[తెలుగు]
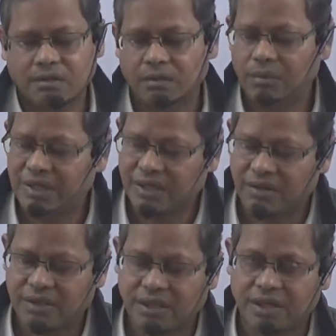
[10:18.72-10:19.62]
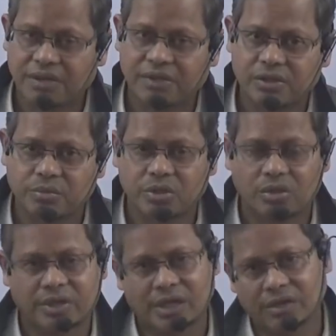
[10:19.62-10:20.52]
మళ్ళీ తర్వాత రెండు వేల
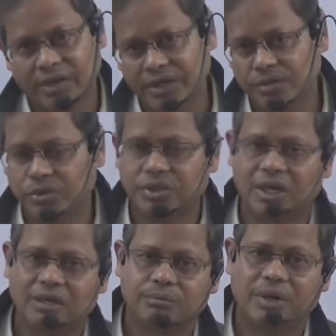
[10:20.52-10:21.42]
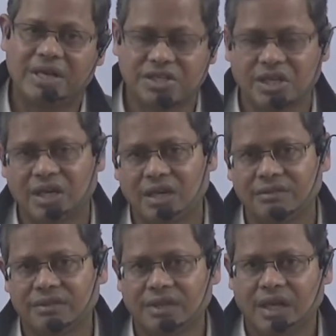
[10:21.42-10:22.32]
తొమ్మిదిలో రికవర్ అయింది కొద్దిగా పార్షియల్గా
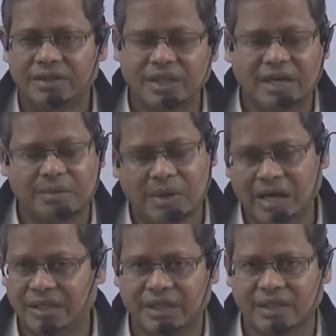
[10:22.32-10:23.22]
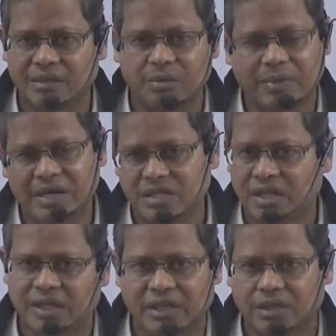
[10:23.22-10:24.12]
అంతేలేండి బాగా తగ్గినప్పుడు
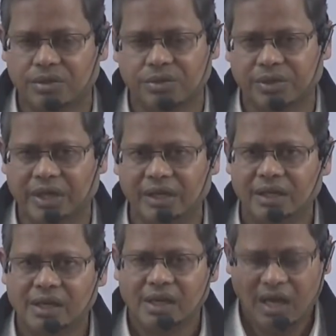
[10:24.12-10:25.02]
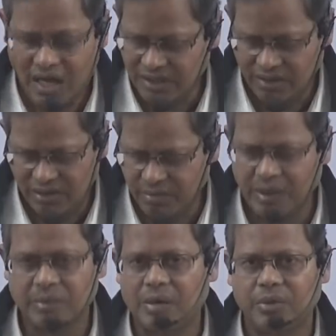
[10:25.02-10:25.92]
పార్షియల్గా రికవర్ అవుతాయి ఆ తర్వాత
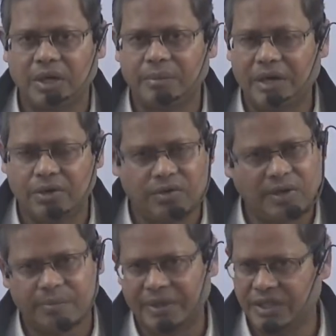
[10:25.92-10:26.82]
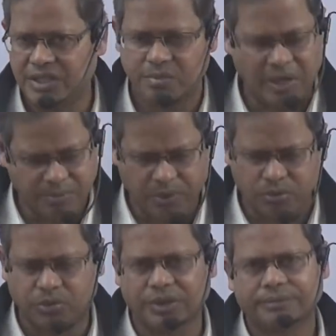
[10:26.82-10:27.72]
మళ్ళీ మామూలే మళ్ళీ రెండు వేల పది నుంచి మళ్ళీ పడుకుంది